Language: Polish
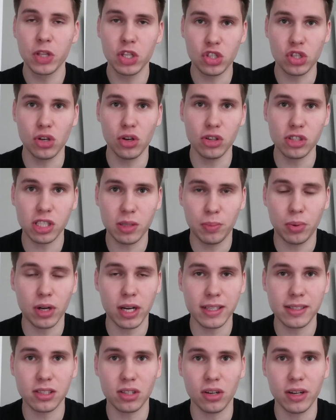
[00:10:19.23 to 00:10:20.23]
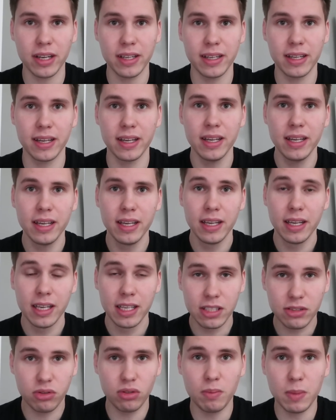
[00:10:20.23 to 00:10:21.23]
Śląsk po raz kolejny
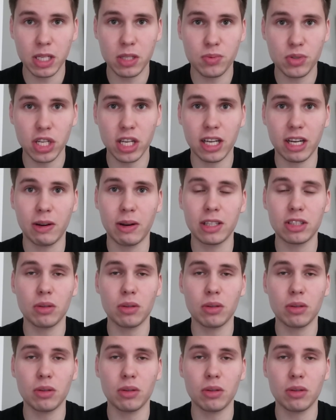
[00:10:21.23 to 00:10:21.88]
swój mecz przegrał,